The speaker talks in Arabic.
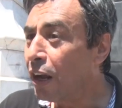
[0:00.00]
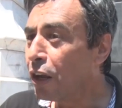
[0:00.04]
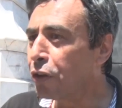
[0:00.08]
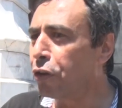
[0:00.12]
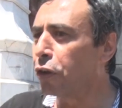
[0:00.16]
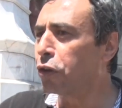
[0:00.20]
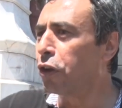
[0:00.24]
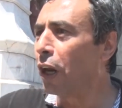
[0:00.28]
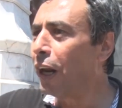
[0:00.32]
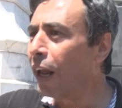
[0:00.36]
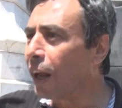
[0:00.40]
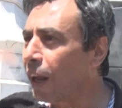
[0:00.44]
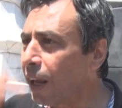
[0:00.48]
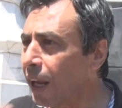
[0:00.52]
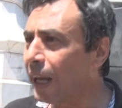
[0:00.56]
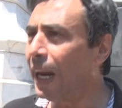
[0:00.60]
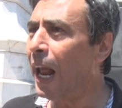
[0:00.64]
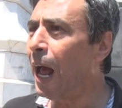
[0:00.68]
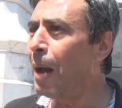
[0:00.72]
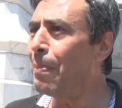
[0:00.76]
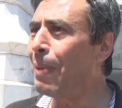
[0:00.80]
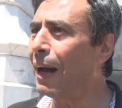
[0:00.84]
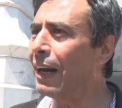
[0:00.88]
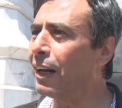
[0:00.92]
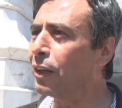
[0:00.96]
ضد
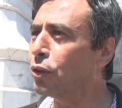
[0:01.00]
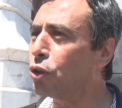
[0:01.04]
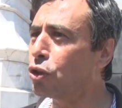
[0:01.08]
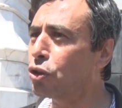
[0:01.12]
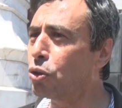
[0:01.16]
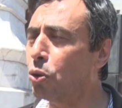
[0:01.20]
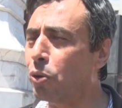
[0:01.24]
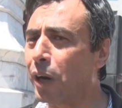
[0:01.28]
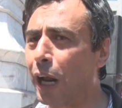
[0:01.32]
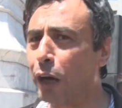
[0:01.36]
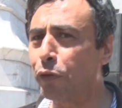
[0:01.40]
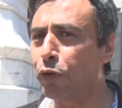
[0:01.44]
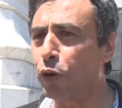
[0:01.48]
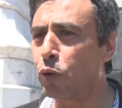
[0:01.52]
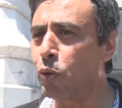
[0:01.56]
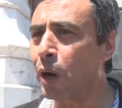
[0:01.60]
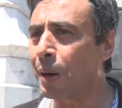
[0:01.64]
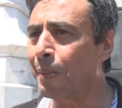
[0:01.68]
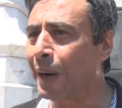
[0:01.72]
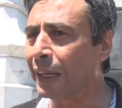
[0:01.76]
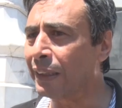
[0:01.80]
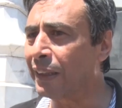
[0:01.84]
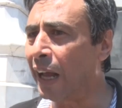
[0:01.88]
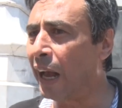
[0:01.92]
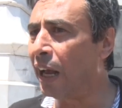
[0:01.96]
الانقلاب على دستور
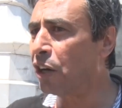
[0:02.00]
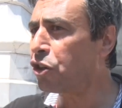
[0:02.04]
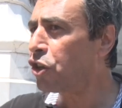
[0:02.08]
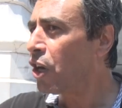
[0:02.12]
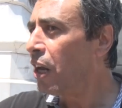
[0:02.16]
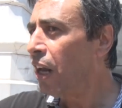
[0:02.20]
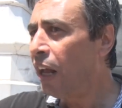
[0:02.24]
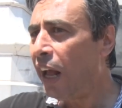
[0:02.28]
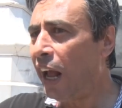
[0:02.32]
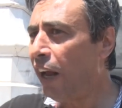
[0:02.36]
2014